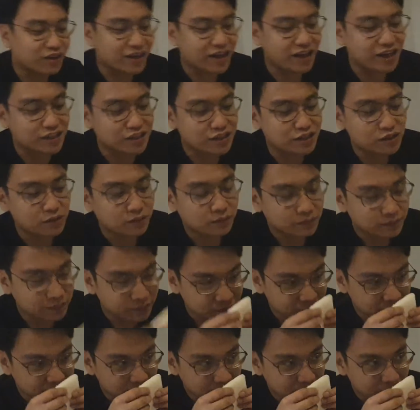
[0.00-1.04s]
Ito guys,
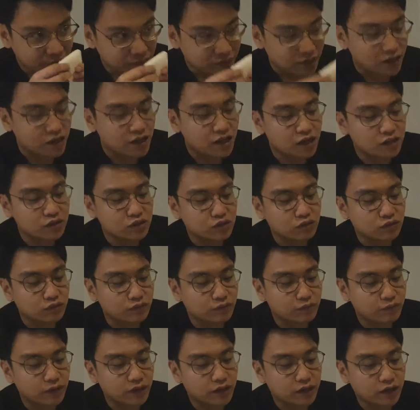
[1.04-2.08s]
lakas
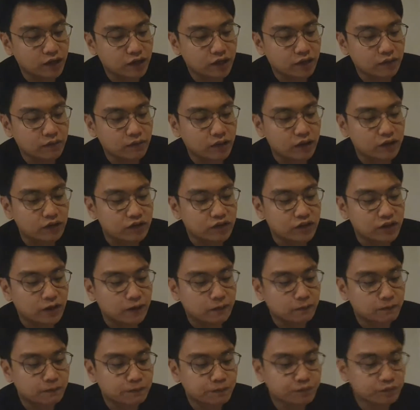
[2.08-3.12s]
ng banana, ano
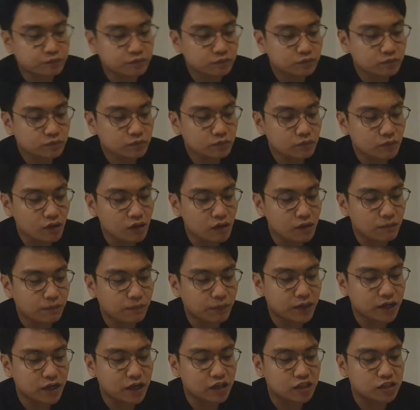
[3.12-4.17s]
niya,
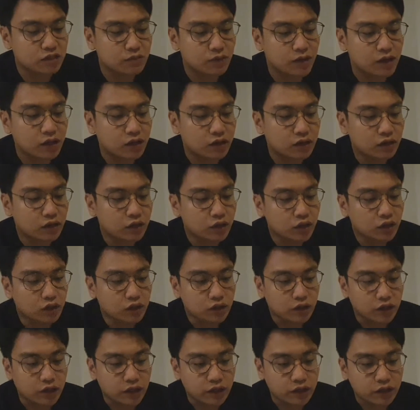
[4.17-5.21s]
banana smell.
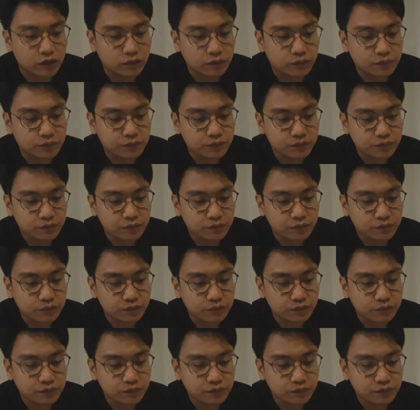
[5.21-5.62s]
Ayan.